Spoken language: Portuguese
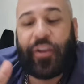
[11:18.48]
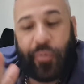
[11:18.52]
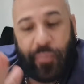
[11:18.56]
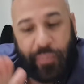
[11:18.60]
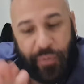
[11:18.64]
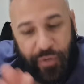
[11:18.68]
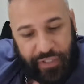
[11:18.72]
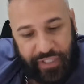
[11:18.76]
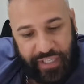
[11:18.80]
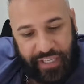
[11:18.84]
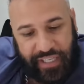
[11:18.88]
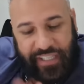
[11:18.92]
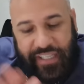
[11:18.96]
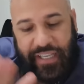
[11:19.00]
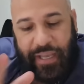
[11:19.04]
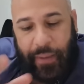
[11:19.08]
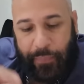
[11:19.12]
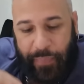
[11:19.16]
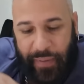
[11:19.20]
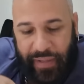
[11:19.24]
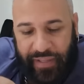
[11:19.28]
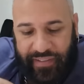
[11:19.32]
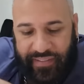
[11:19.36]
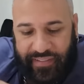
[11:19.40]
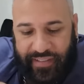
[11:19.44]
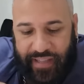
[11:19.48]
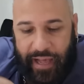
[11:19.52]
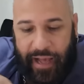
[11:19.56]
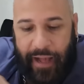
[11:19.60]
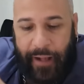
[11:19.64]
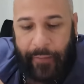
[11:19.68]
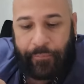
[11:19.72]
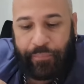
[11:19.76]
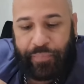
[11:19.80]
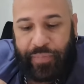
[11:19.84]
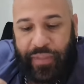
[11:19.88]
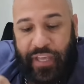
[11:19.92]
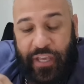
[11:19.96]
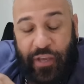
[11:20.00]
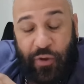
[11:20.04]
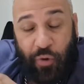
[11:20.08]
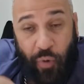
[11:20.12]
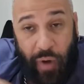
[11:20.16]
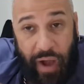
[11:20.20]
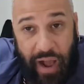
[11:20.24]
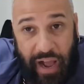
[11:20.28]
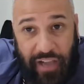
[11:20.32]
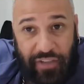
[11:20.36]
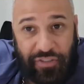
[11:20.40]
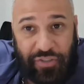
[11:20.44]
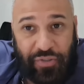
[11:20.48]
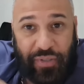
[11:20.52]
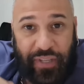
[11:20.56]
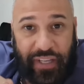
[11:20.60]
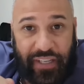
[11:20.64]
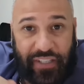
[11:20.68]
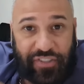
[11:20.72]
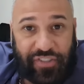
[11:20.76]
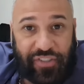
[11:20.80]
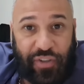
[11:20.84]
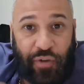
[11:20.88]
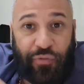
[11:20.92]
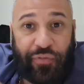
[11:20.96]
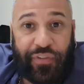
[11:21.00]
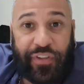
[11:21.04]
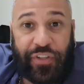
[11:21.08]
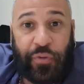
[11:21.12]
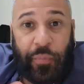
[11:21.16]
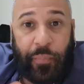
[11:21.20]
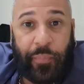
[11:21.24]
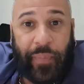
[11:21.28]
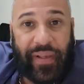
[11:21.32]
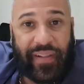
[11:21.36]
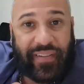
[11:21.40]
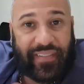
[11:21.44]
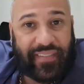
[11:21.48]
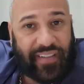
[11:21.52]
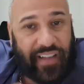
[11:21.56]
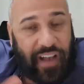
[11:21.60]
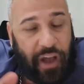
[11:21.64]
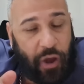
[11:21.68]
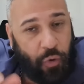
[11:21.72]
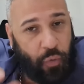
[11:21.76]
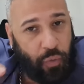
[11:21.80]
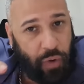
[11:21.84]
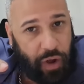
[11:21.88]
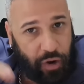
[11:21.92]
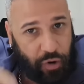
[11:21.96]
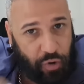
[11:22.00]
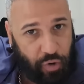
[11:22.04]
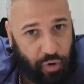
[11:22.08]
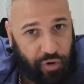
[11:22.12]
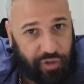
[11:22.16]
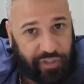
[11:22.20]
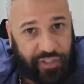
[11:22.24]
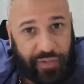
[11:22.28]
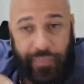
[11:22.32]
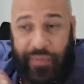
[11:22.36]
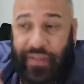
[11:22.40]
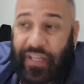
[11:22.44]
eu poderia pensar, eu acho que eles estão vindo pescar alguma coisa,